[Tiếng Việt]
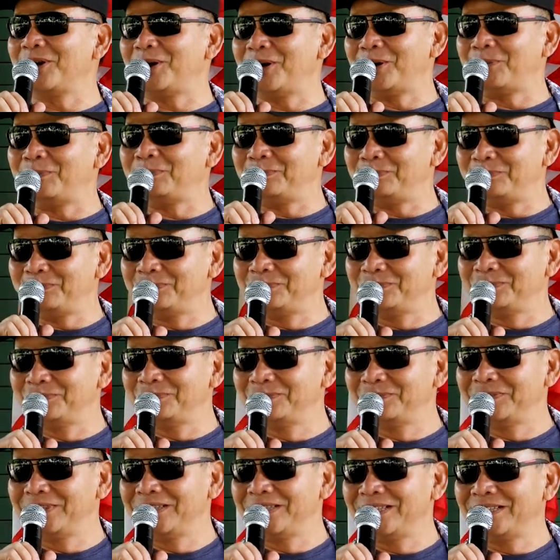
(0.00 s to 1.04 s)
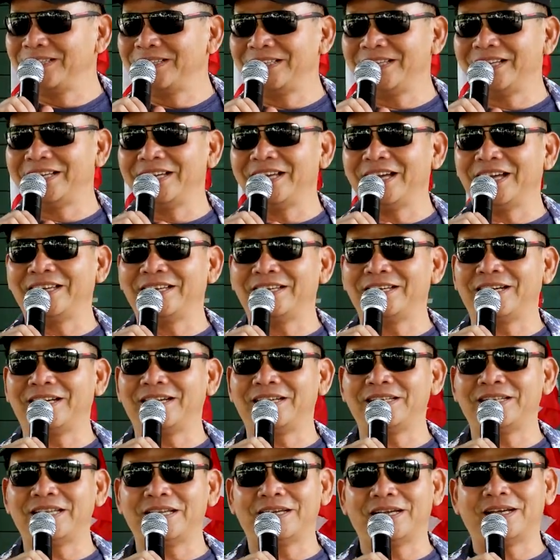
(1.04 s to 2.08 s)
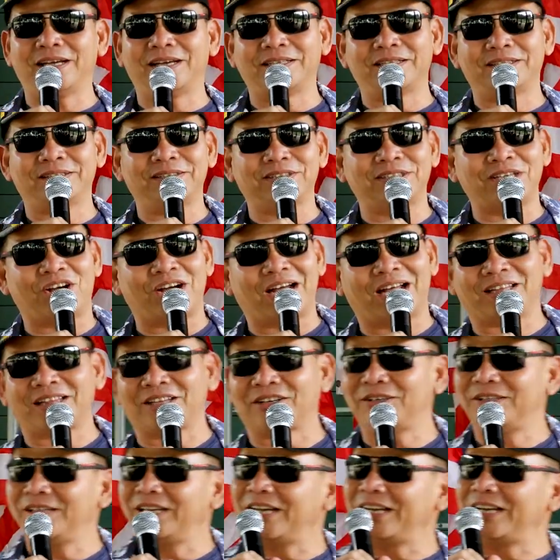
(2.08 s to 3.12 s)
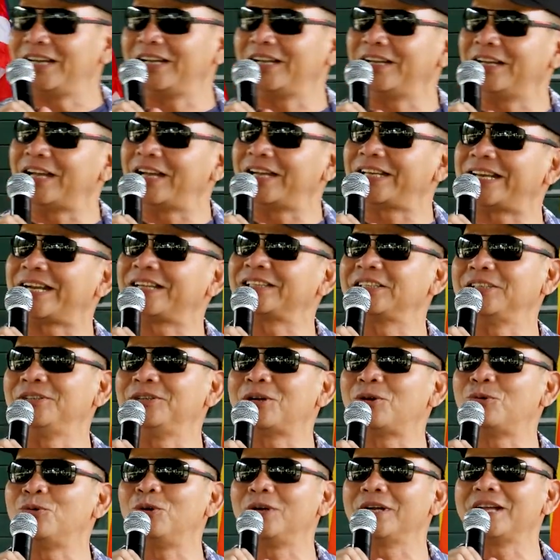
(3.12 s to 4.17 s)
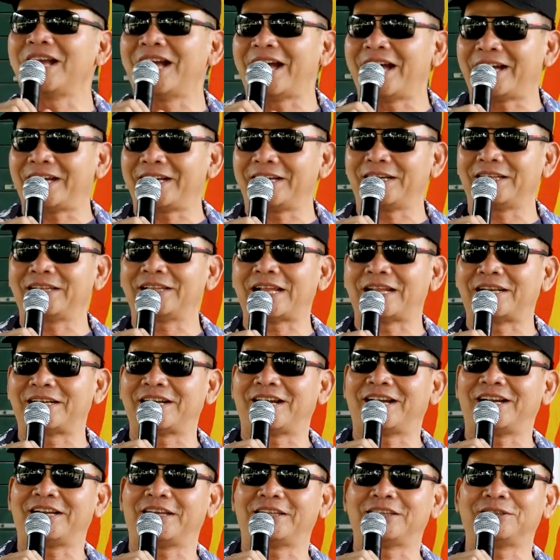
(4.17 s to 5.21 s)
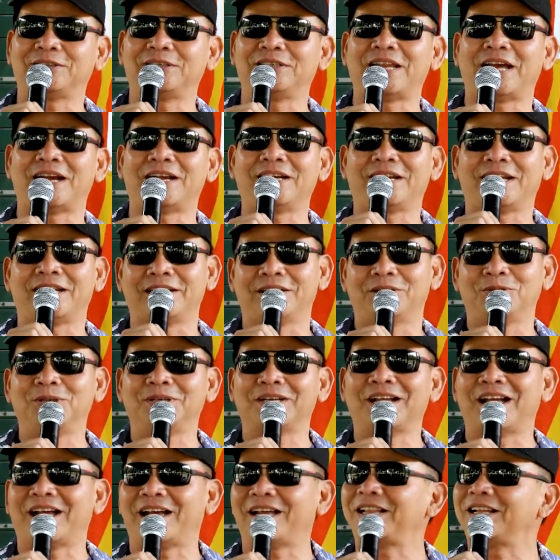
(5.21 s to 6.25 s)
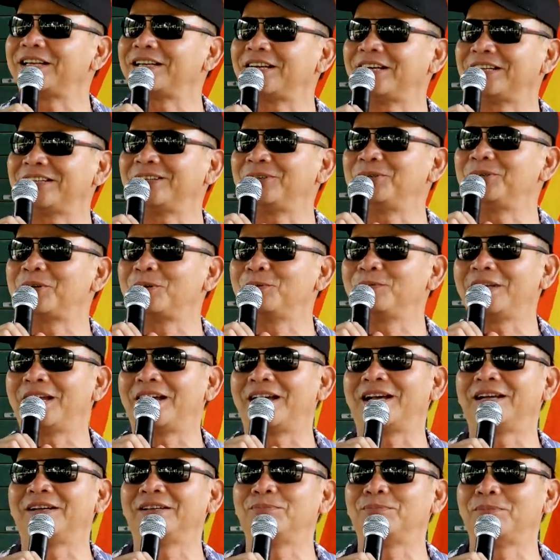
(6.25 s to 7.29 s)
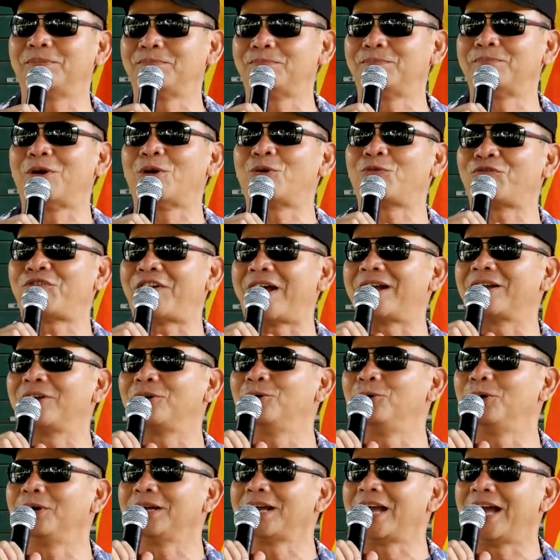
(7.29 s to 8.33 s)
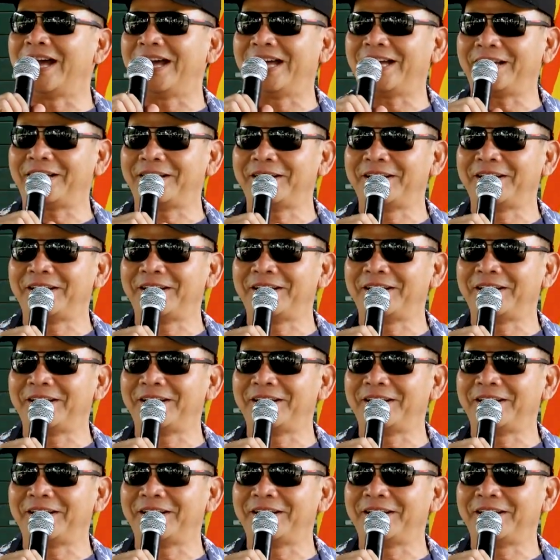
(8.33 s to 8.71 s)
Nôm. Thì à, à, à, cho tôi á, là ở trong tiểu khu quận Nghệ đó, thành ra là tôi lớn lên ở quận Nghệ, thành ra tôi cũng là một phần của quận Nghệ